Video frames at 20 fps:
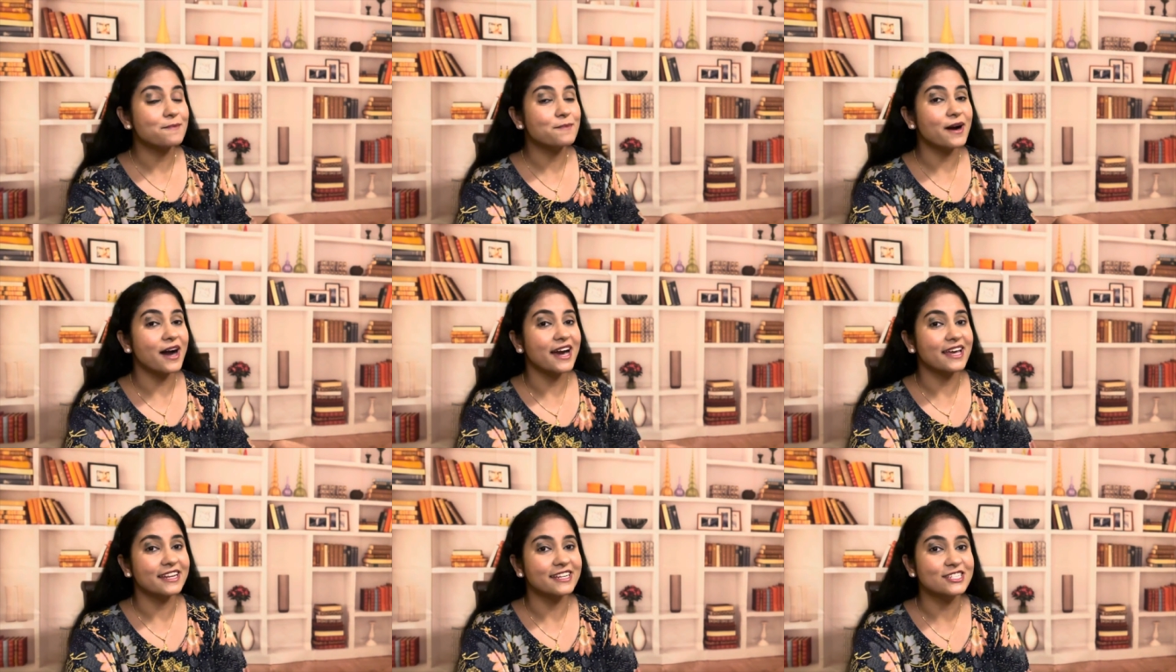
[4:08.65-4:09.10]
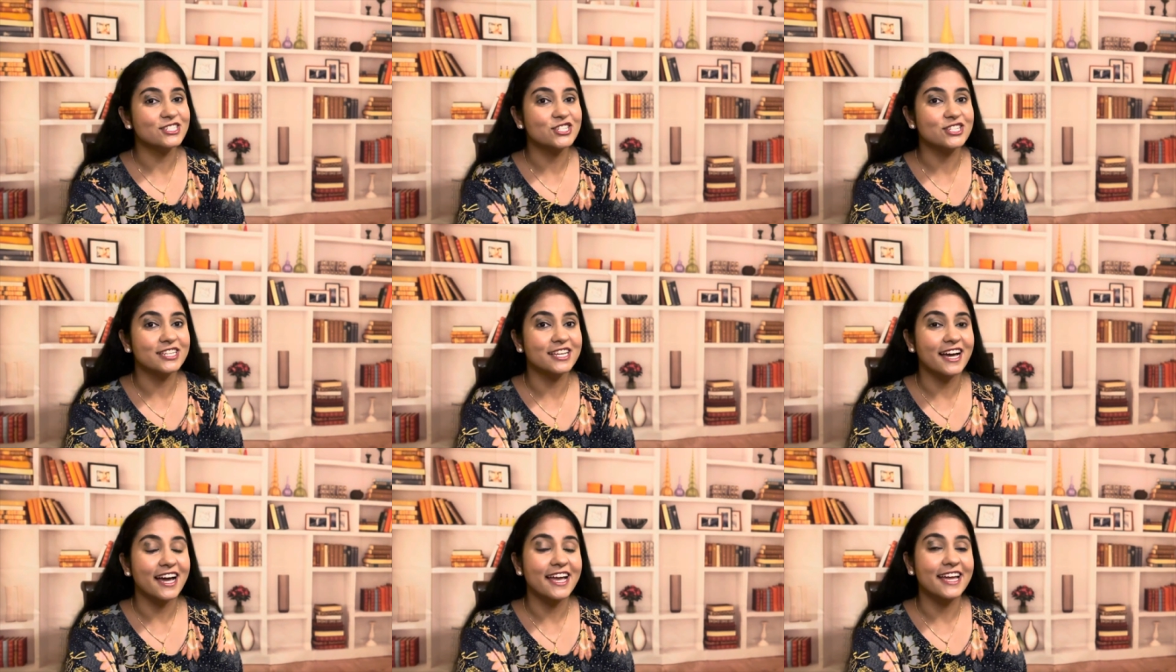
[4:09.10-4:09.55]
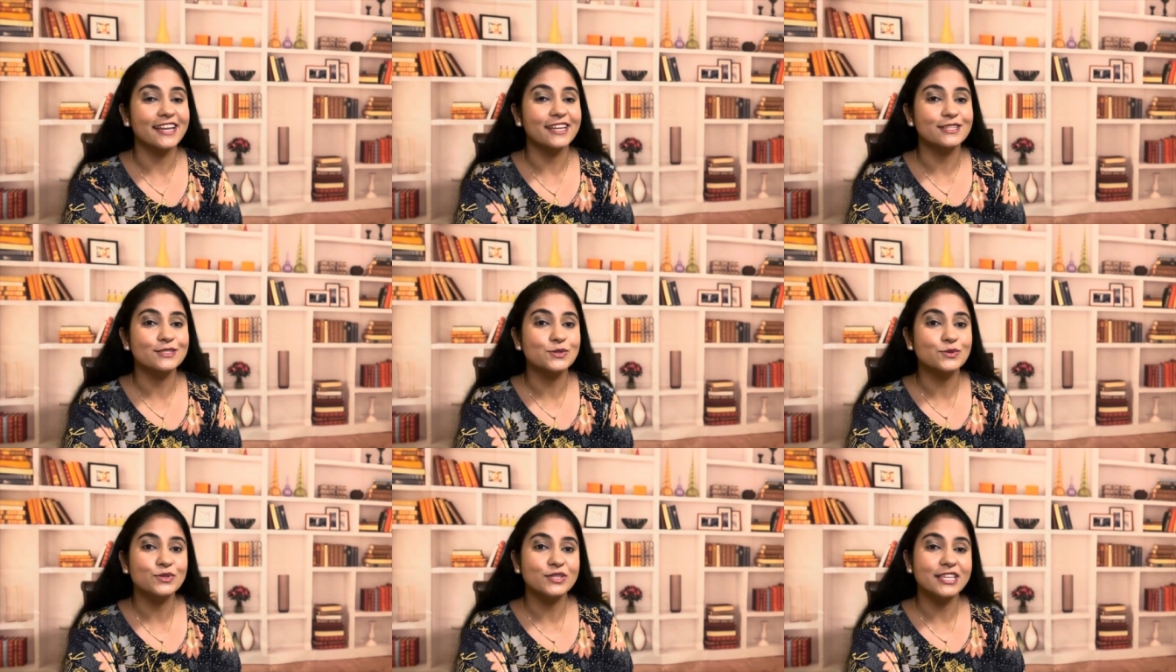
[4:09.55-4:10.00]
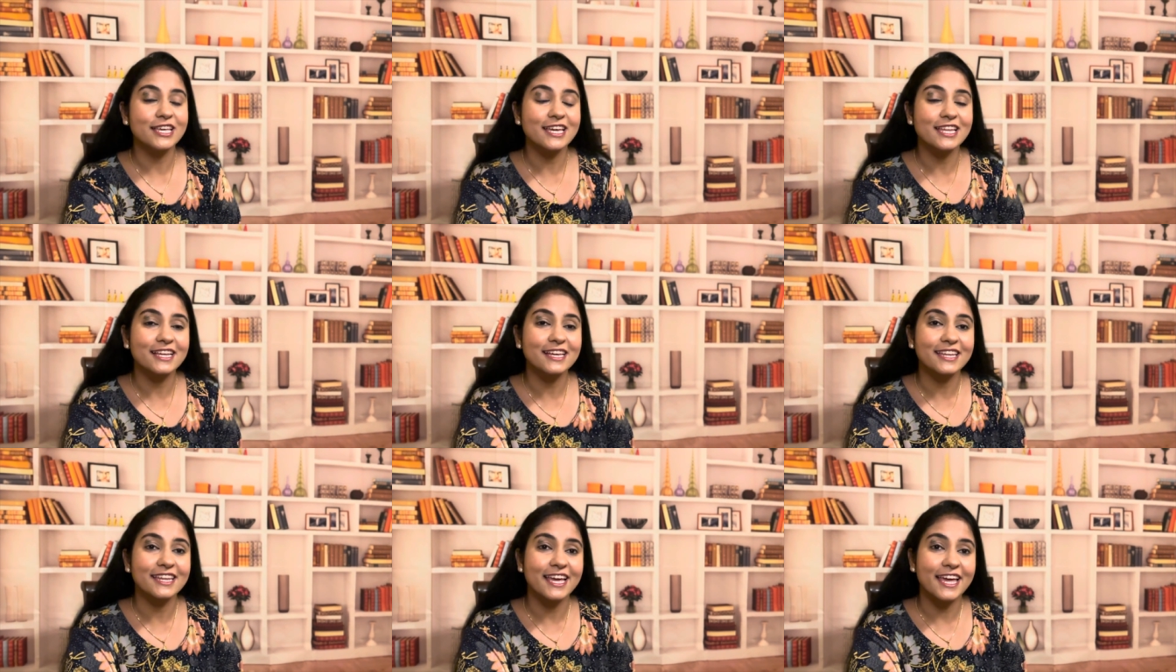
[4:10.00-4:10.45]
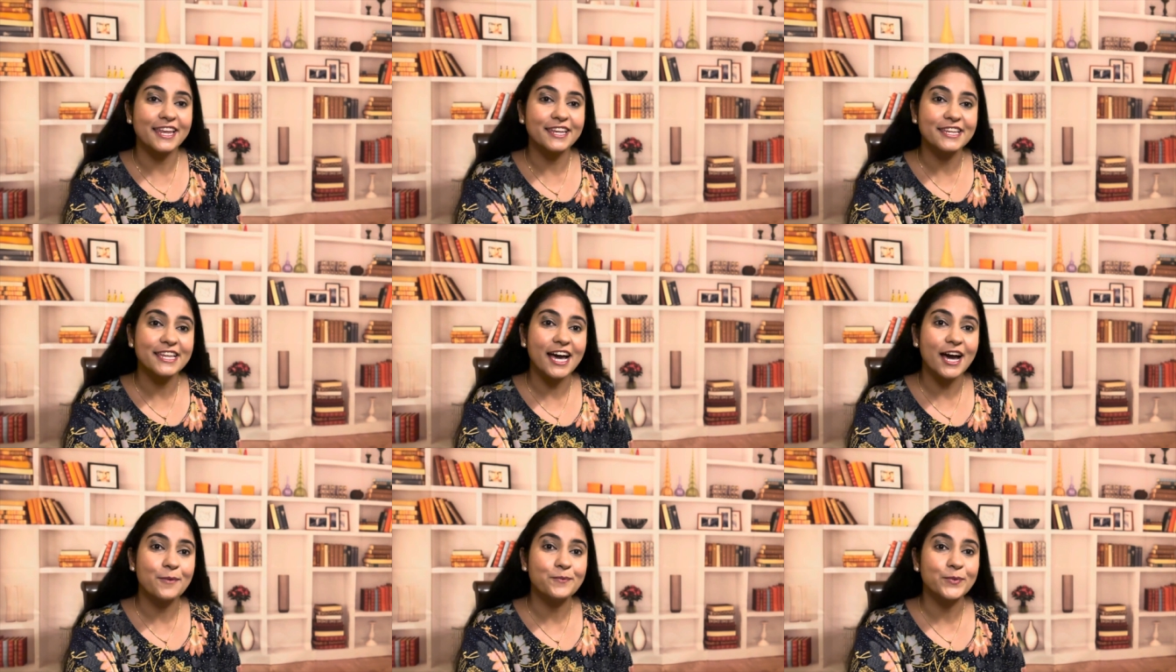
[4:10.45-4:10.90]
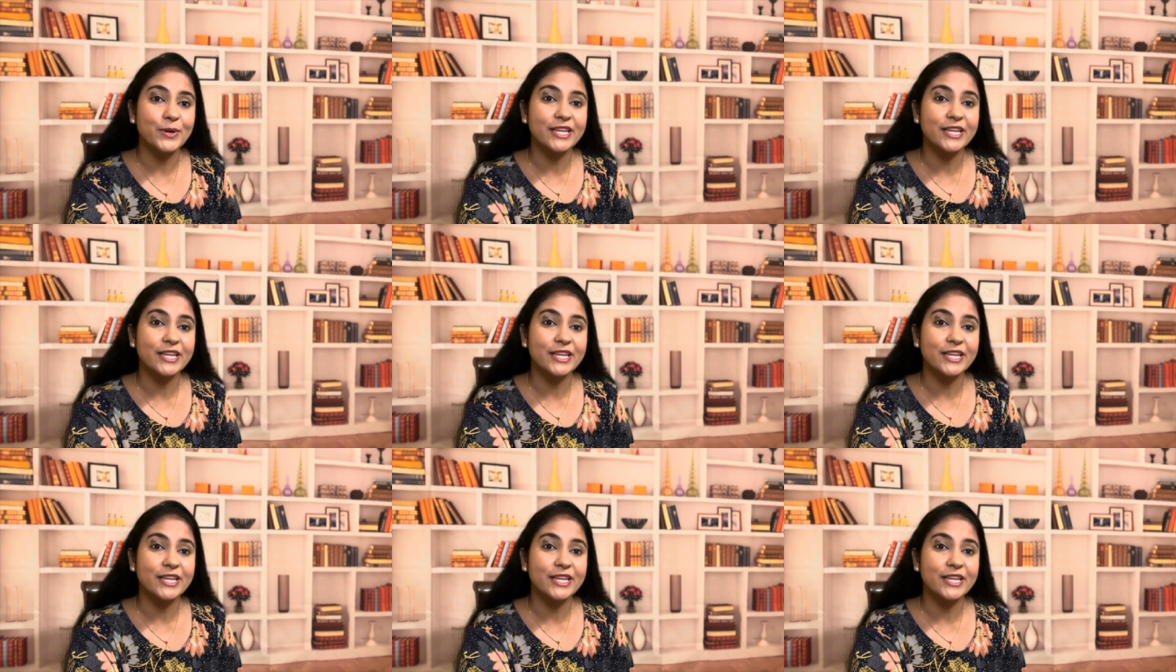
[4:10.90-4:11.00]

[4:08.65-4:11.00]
மாறிடுச்சுன்னா என்னை சுற்றி இருக்கிற எல்லா